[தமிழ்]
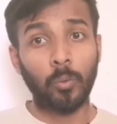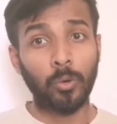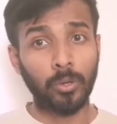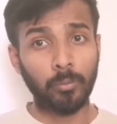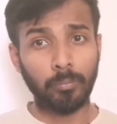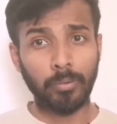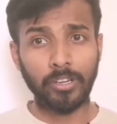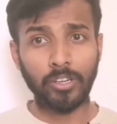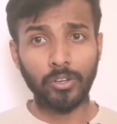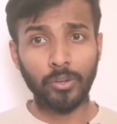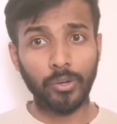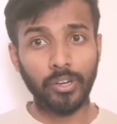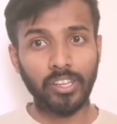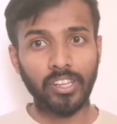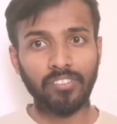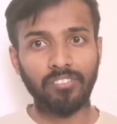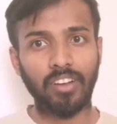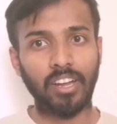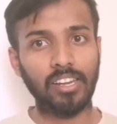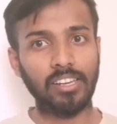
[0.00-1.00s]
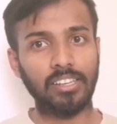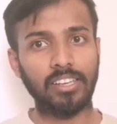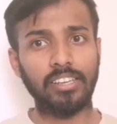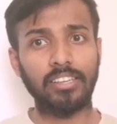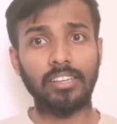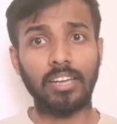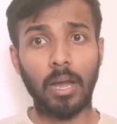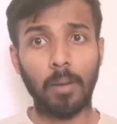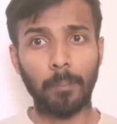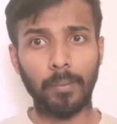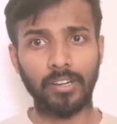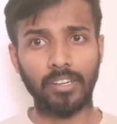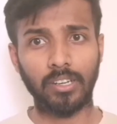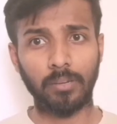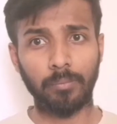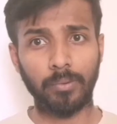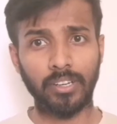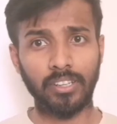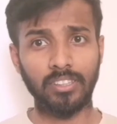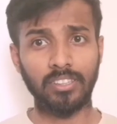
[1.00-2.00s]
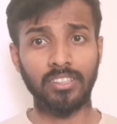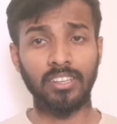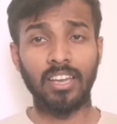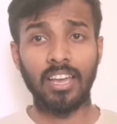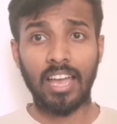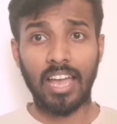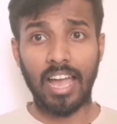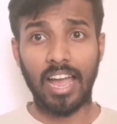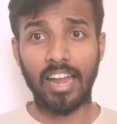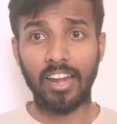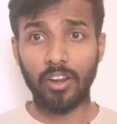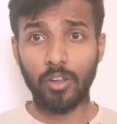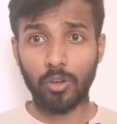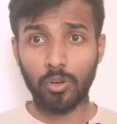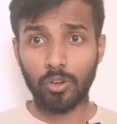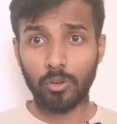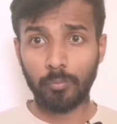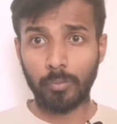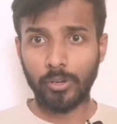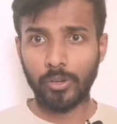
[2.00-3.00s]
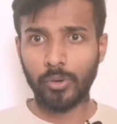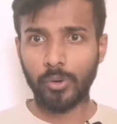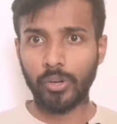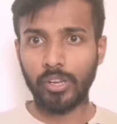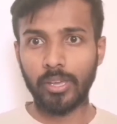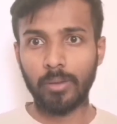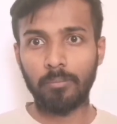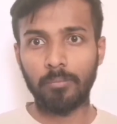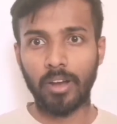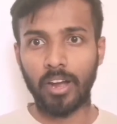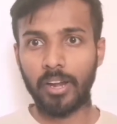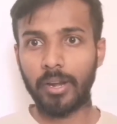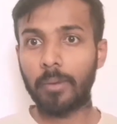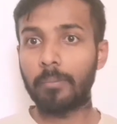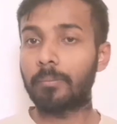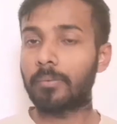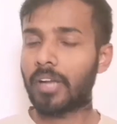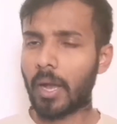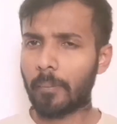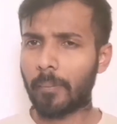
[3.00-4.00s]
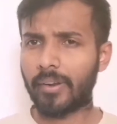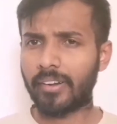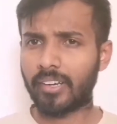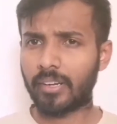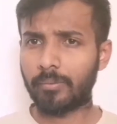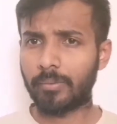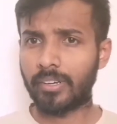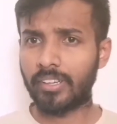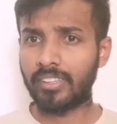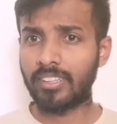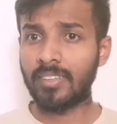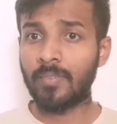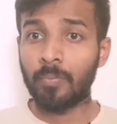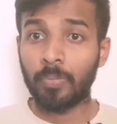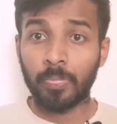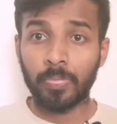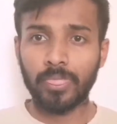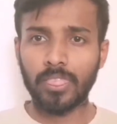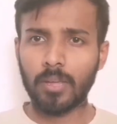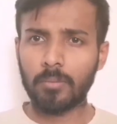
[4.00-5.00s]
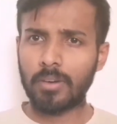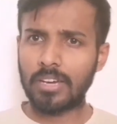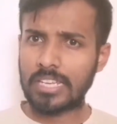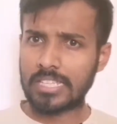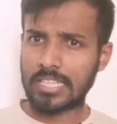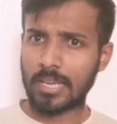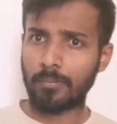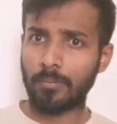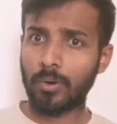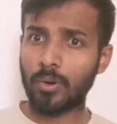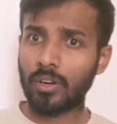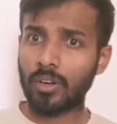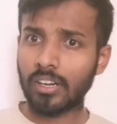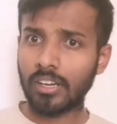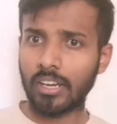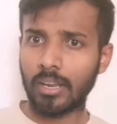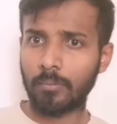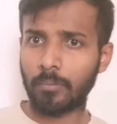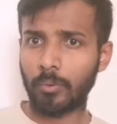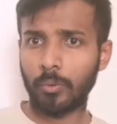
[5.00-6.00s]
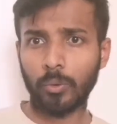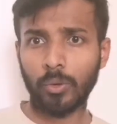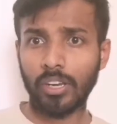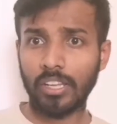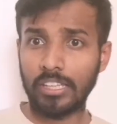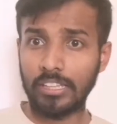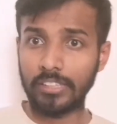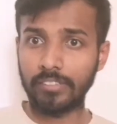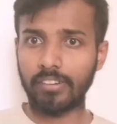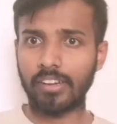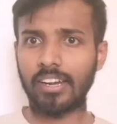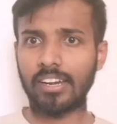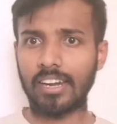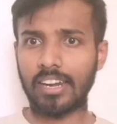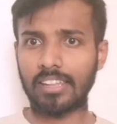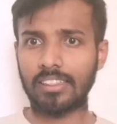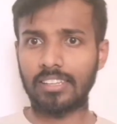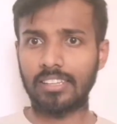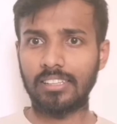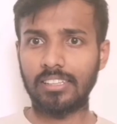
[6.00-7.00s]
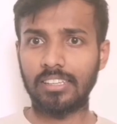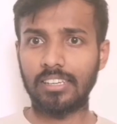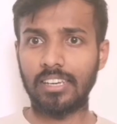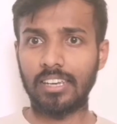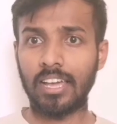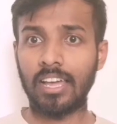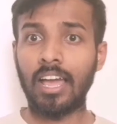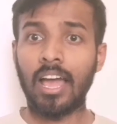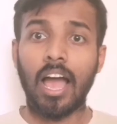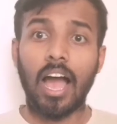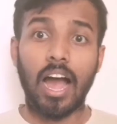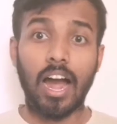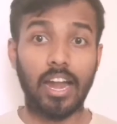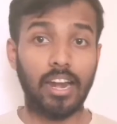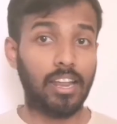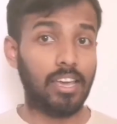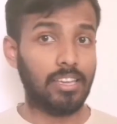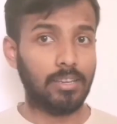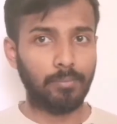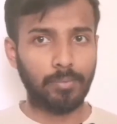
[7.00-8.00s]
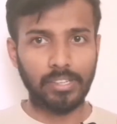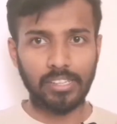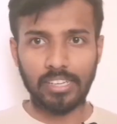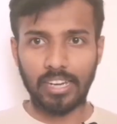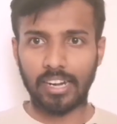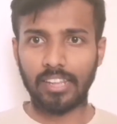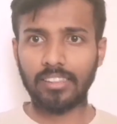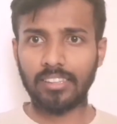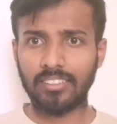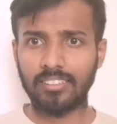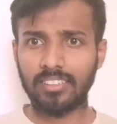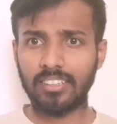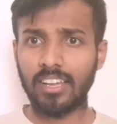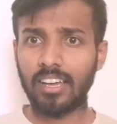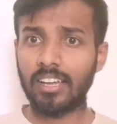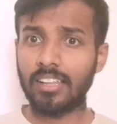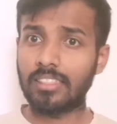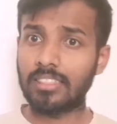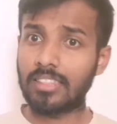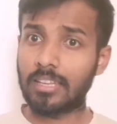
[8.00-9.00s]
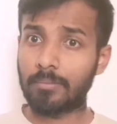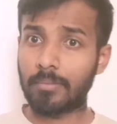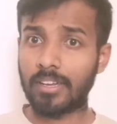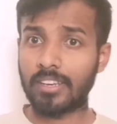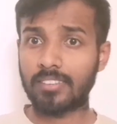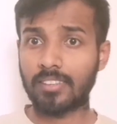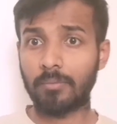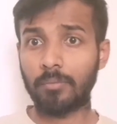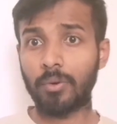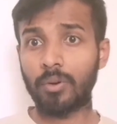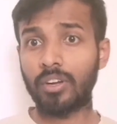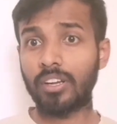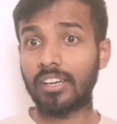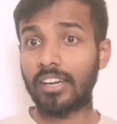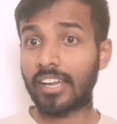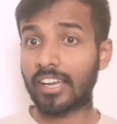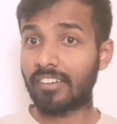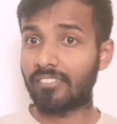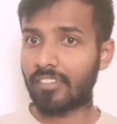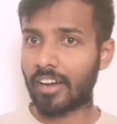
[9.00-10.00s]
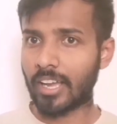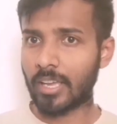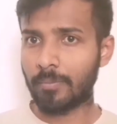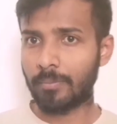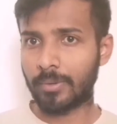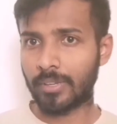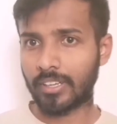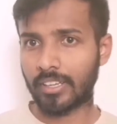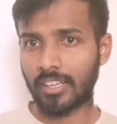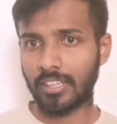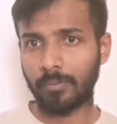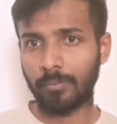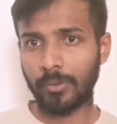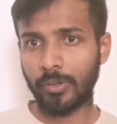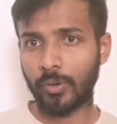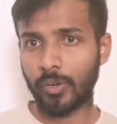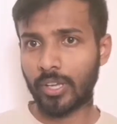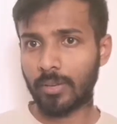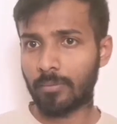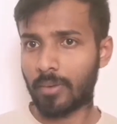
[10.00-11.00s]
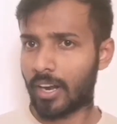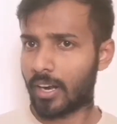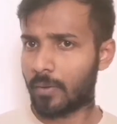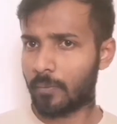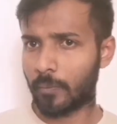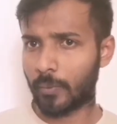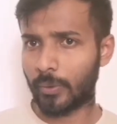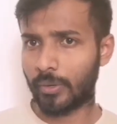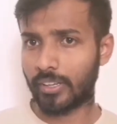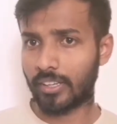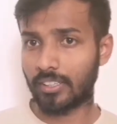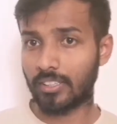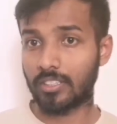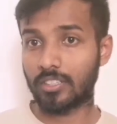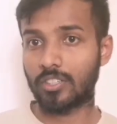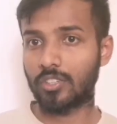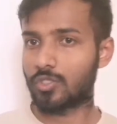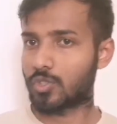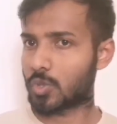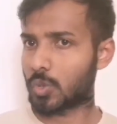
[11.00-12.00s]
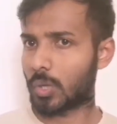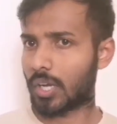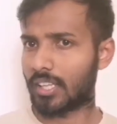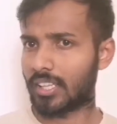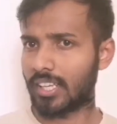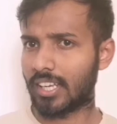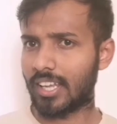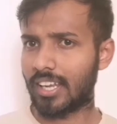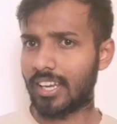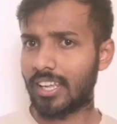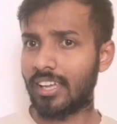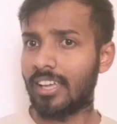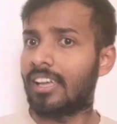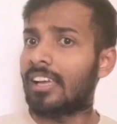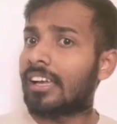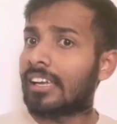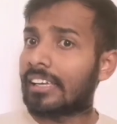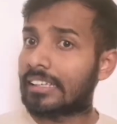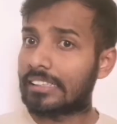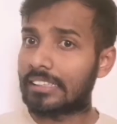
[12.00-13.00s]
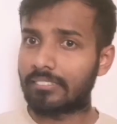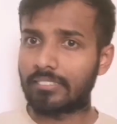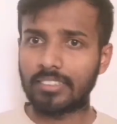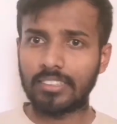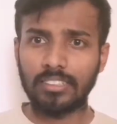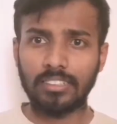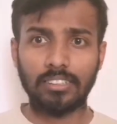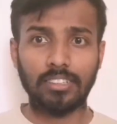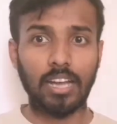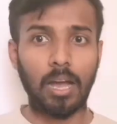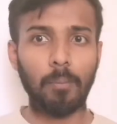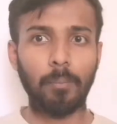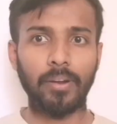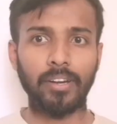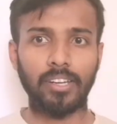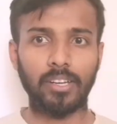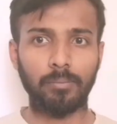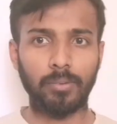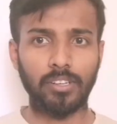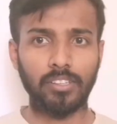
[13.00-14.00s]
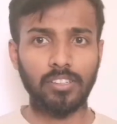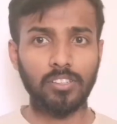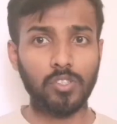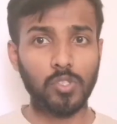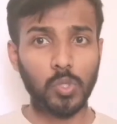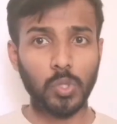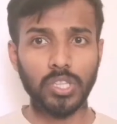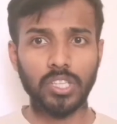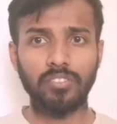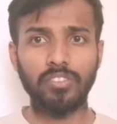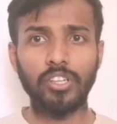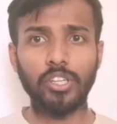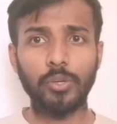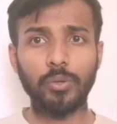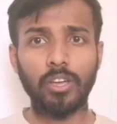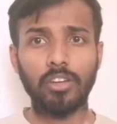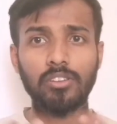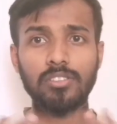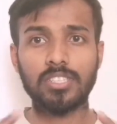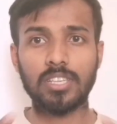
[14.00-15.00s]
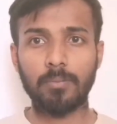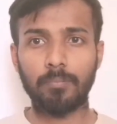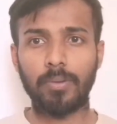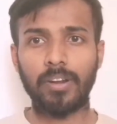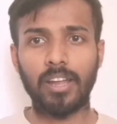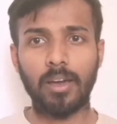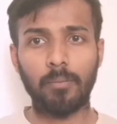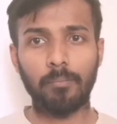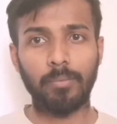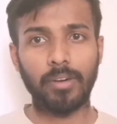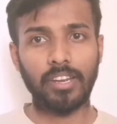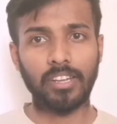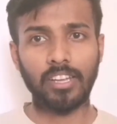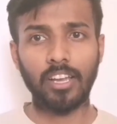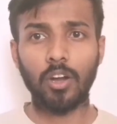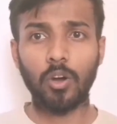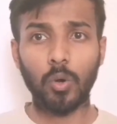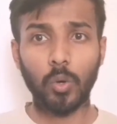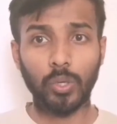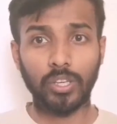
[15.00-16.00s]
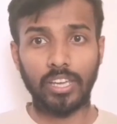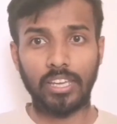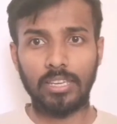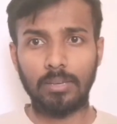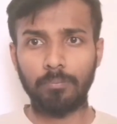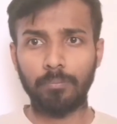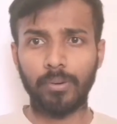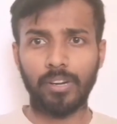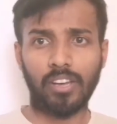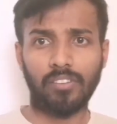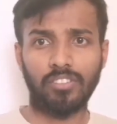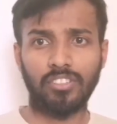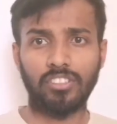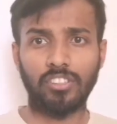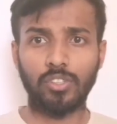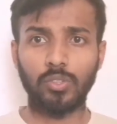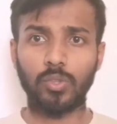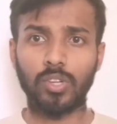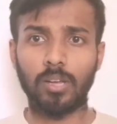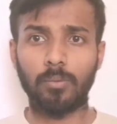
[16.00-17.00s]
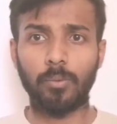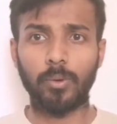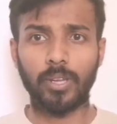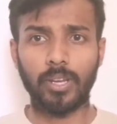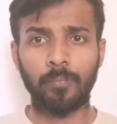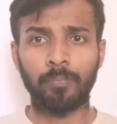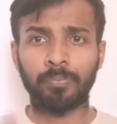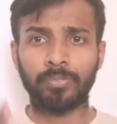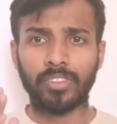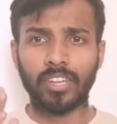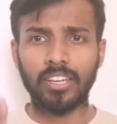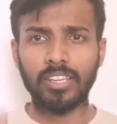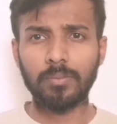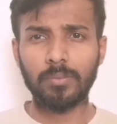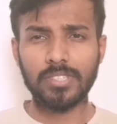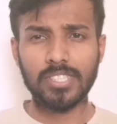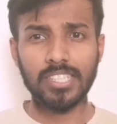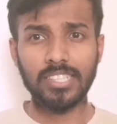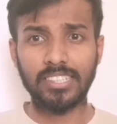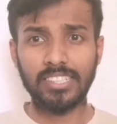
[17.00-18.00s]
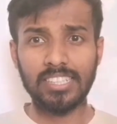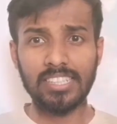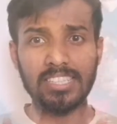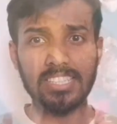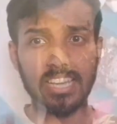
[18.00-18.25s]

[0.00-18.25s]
ஒரு பெண்ணுடைய வாழ்க்கை காப்பாற்றப்படுது அண்ட் ஒரு பெண்ணுடைய மானம் காப்பாற்றப்படுது இந்த மாதிரி சம்பவங்கள் நம்ம ஊரில் இதுவரை நடந்தது இல்லை ஆனால் இப்படி நடந்துச்சுன்னா இந்த மாதிரி சம்பவங்கள் நடக்க வாய்ப்பு இருக்குது அந்த பெண்ணுடைய மானம் போகிறதுக்கு ஸோ அதனால் இது வந்து காப்பாற்றப்படுது ஸோ இந்த வீடியோ யாரும் ஸ்கிப் பண்ணாமல் பாருங்கள் ஓகே இப்போ நான் விஷயத்துக்குள்ளே போகிறேன் இப்போ சிட்டி